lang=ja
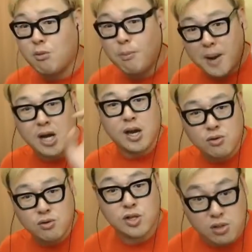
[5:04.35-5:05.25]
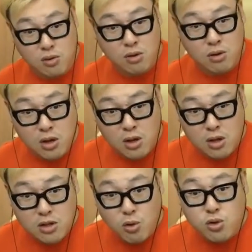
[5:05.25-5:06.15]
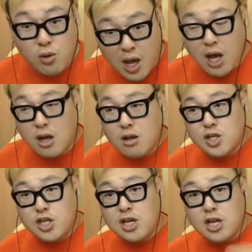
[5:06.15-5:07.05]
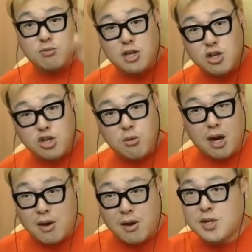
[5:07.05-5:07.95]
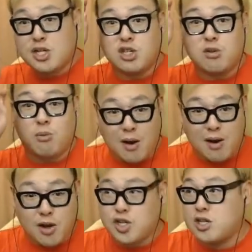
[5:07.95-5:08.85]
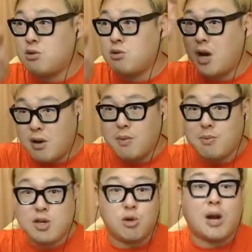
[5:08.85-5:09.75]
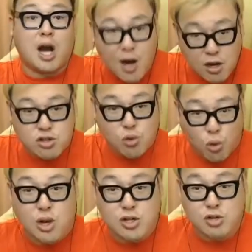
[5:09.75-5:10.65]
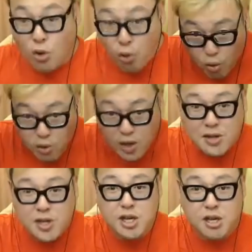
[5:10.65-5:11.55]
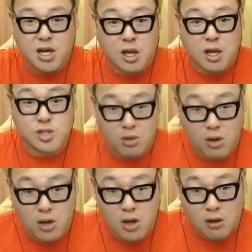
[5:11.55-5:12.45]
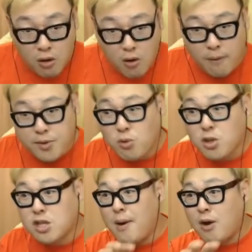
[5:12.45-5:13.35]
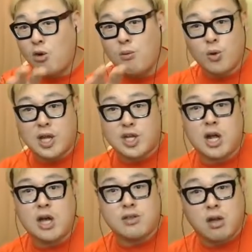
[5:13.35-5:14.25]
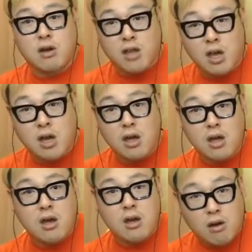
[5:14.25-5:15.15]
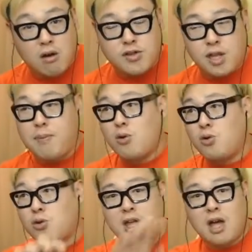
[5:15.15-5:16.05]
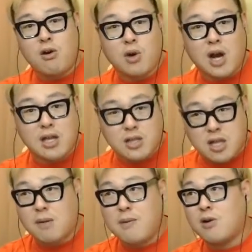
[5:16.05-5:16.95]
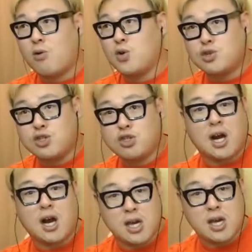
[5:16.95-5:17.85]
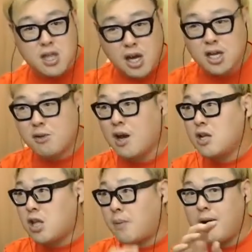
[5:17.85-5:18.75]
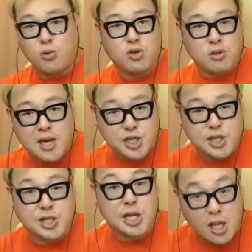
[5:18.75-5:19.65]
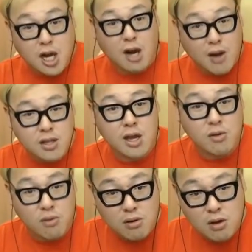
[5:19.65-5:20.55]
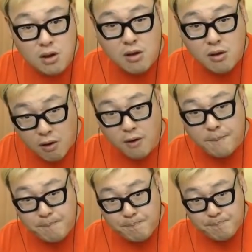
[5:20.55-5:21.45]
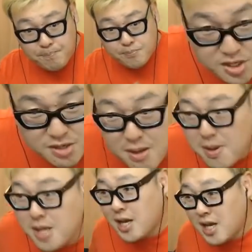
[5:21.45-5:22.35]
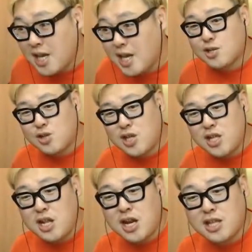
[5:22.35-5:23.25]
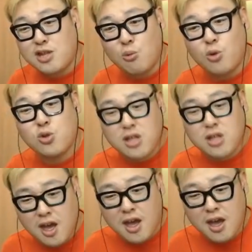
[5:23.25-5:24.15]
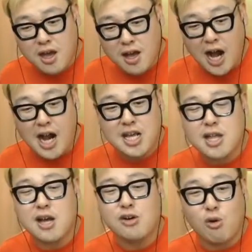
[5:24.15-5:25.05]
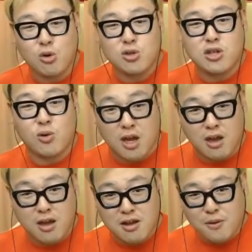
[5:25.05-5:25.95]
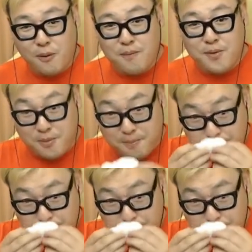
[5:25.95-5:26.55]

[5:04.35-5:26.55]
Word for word: 町もバカやるんですよ。ってことは、新八丁見る人も変われば新八丁も変わるし、新八丁も変われば見る人も変わるってことなんですよ。両方変わんなきゃ意味がないんですよ。うん。ってことは、タバコも同じなんだよね。うん。タバコの値段を変えて、タバコを吸う人も変えない限りは、タバコのイメージって絶対変わんないの。うん。今までが安く手に入れられたと思って、ありがたく思っておけ。こんなの。